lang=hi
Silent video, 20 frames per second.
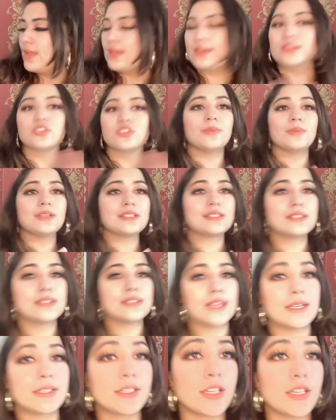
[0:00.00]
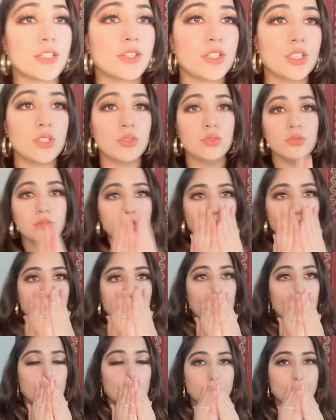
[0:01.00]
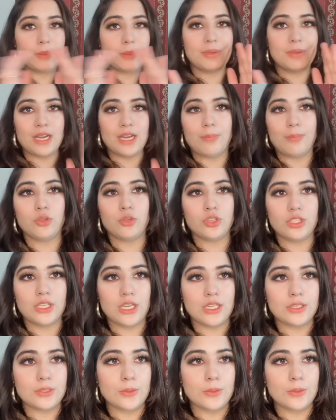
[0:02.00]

इसको मैं सेट करती हूँ और मैं फिर आपको दिखा